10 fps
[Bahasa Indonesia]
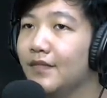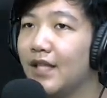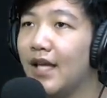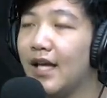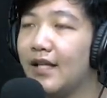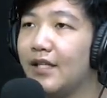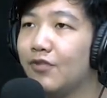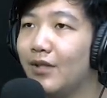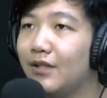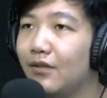Nah,
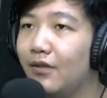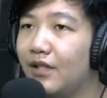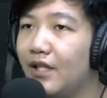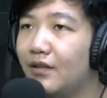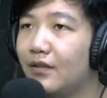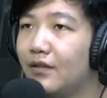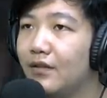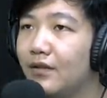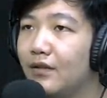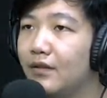nice one. Alright then.
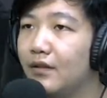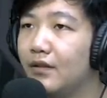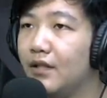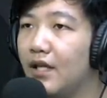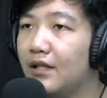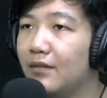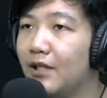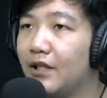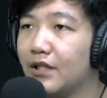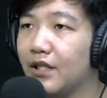Jalan
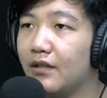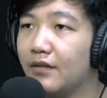kemana kita sekarang?